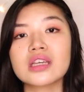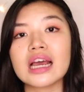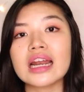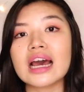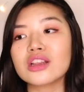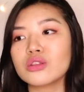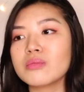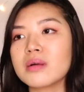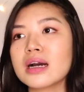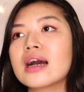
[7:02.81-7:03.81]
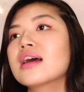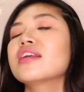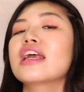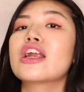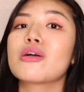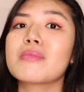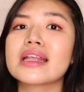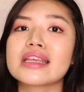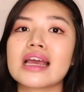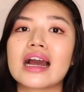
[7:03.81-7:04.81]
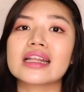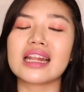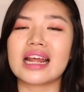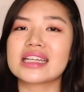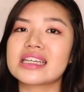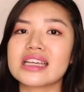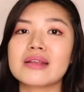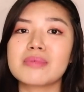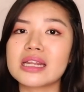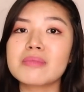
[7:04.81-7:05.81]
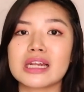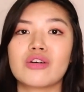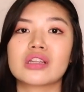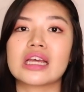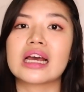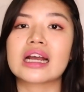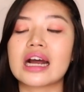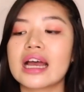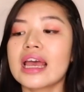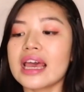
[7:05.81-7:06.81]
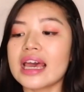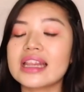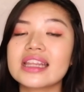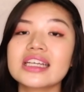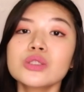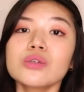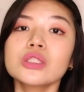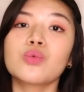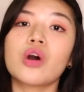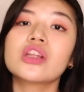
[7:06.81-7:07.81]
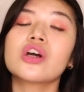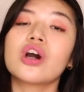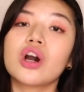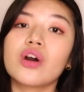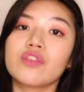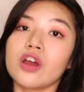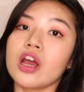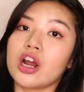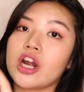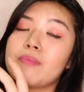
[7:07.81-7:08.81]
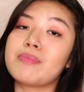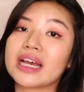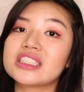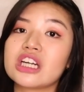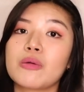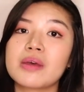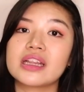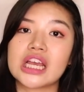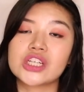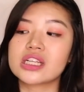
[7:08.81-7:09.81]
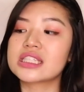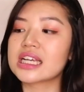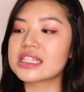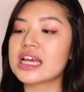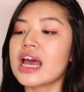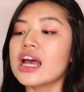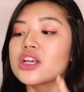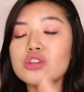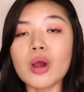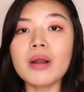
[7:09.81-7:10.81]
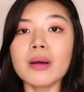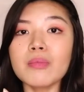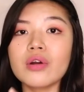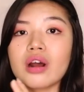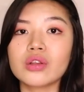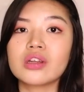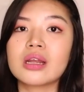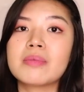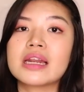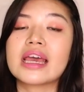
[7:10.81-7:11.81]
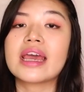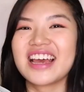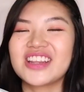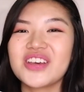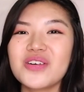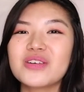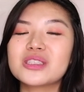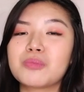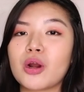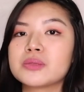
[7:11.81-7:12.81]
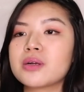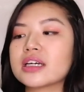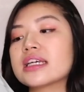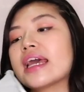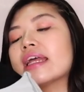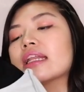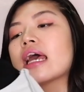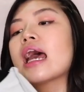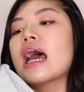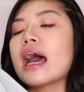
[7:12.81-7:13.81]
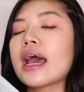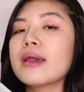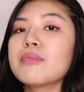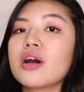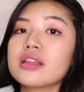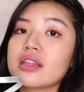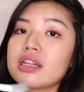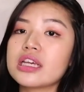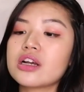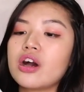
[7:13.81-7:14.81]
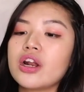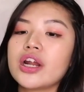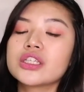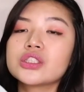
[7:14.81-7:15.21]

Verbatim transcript: Kaya lahat ng mga nire-recommend niya, kadalasan niya, binibili ko talaga. And this was one of her best recommendations kasi sobrang mura ko to nabili. Ito yung sport bra and I bought three colors.